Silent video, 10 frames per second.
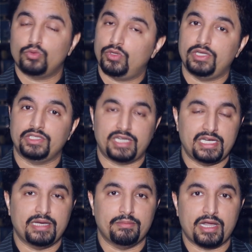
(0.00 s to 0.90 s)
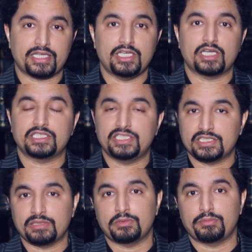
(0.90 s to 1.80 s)
तो उन्होंने इसराइल ने हमला किया किसी
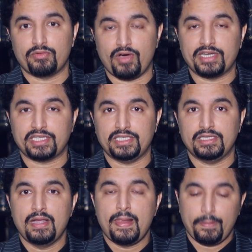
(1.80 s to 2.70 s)
किस्म की परवाह नहीं की